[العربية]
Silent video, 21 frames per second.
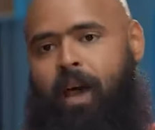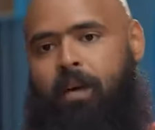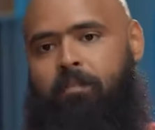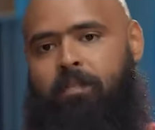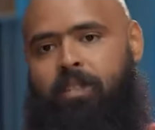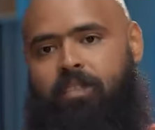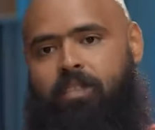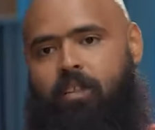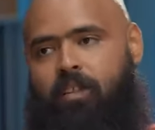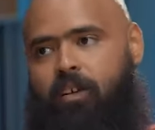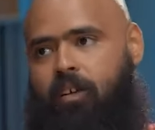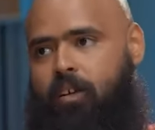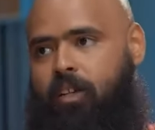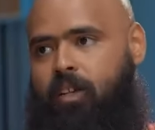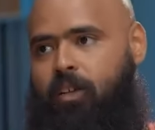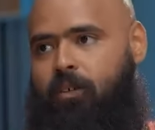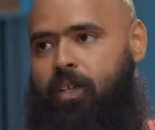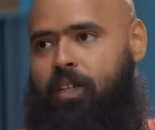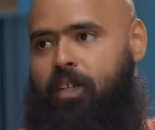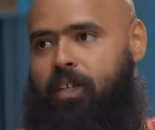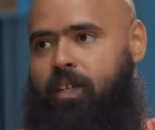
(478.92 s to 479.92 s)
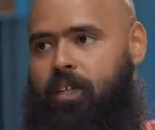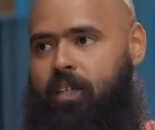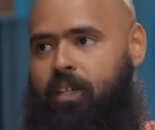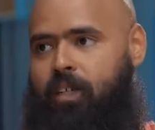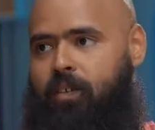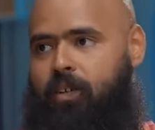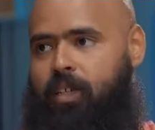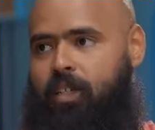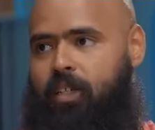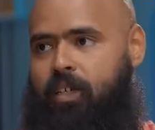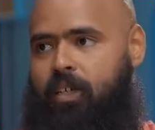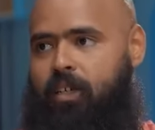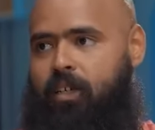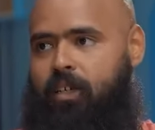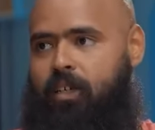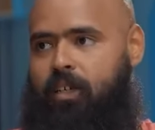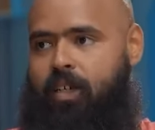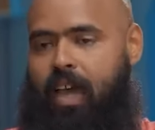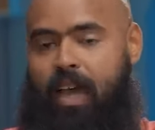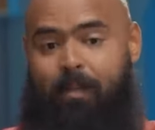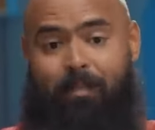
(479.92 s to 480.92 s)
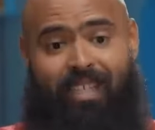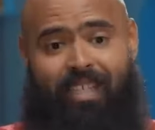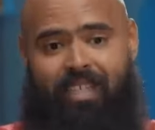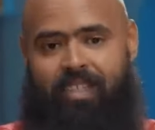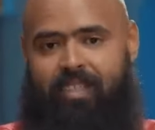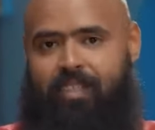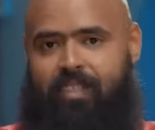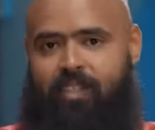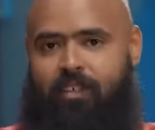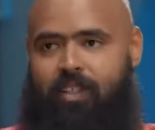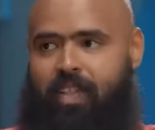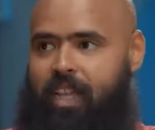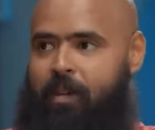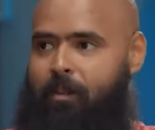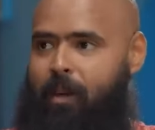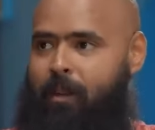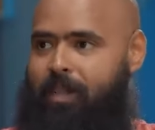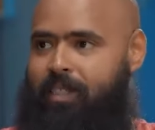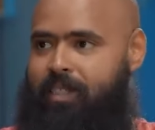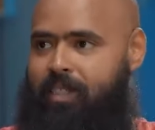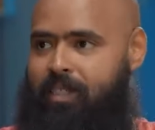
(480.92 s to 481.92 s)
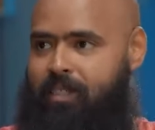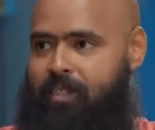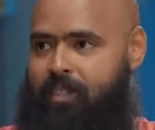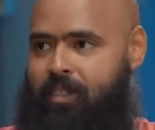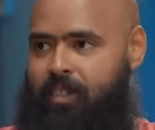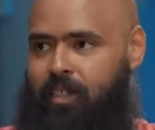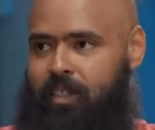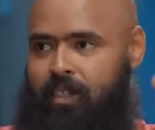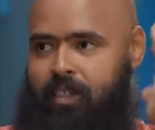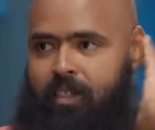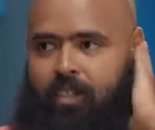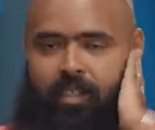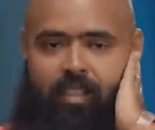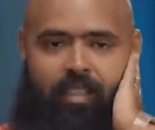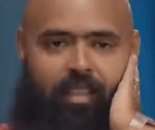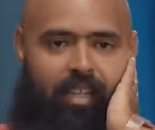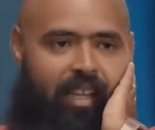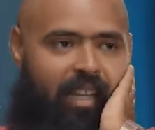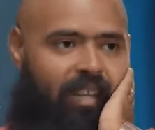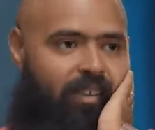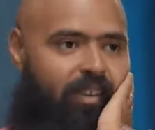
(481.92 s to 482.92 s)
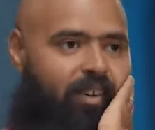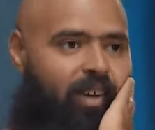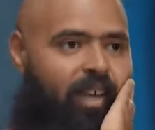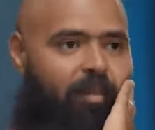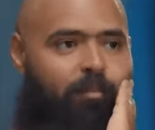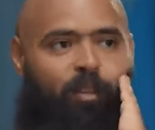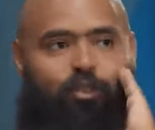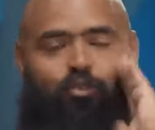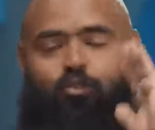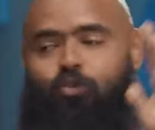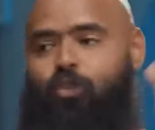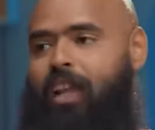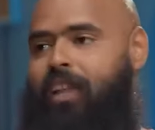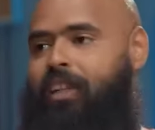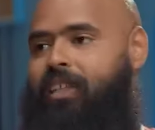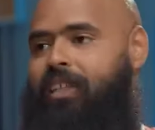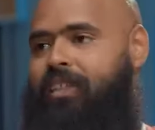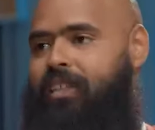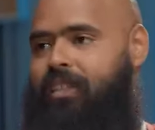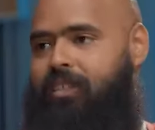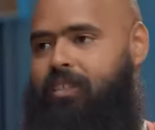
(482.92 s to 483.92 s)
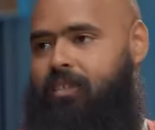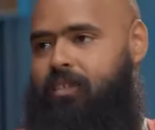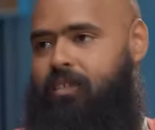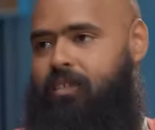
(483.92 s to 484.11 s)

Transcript: محمد صلاح لو انا لو انا احمد عز لو انا كريم عبد العزيز لكن لو انا واحد مشهور على النت